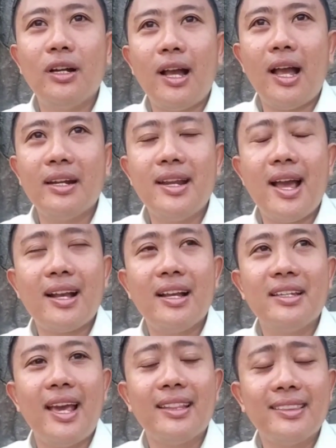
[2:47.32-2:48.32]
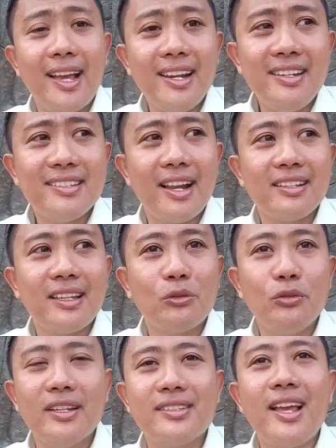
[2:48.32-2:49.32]
ada kegiatan di salah
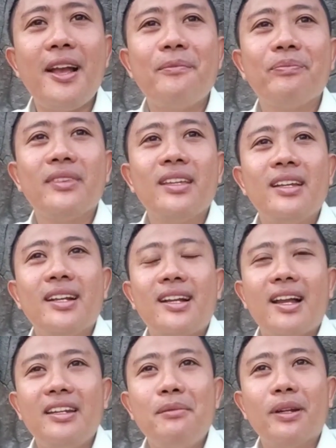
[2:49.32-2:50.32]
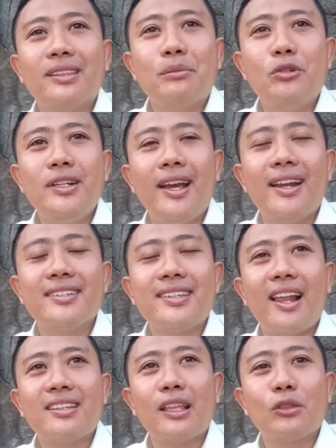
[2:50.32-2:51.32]
satu desa, Kang Deddy bertemu dengan
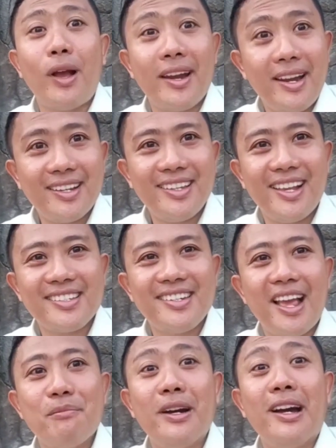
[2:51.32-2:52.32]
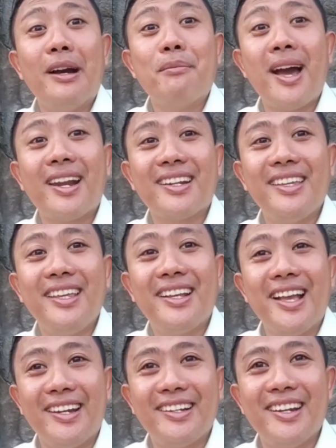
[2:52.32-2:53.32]
salah satu anak yang sedang
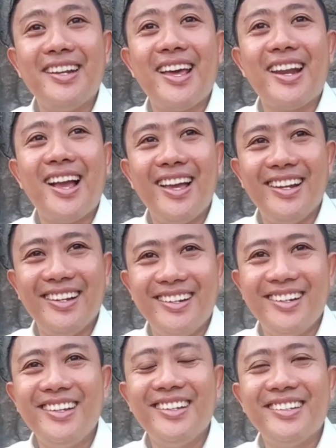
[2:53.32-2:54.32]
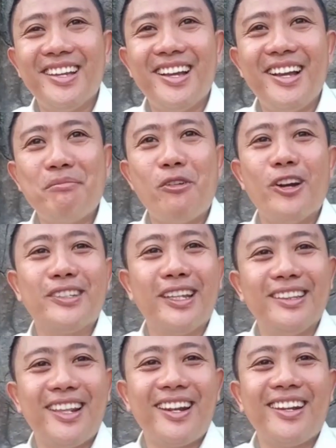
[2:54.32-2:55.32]
memarkirkan kendaraan ya bawa
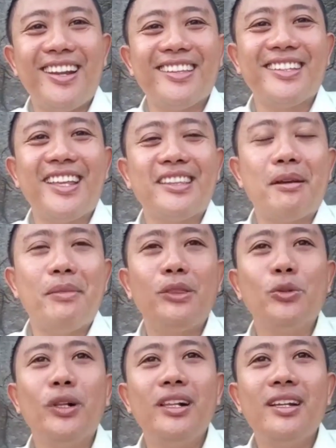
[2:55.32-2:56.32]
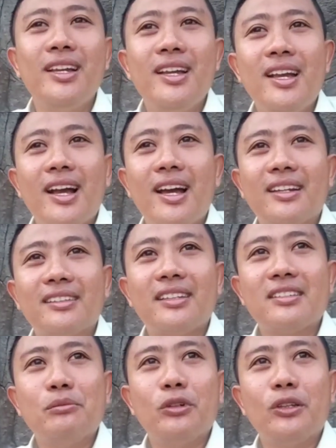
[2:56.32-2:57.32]
senter. Nah ternyata betul anak
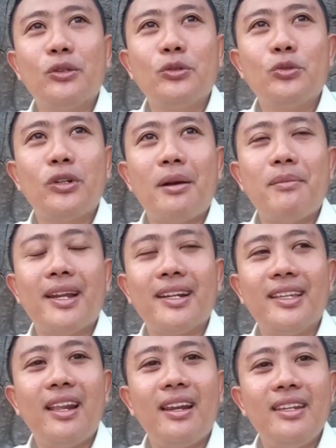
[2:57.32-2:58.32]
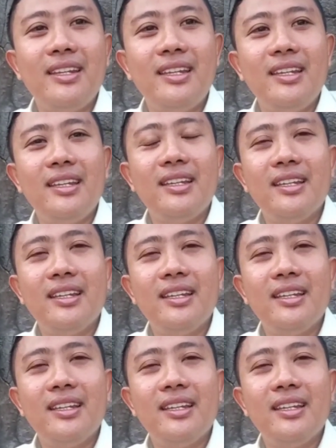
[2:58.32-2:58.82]
tersebut itu suka parkir di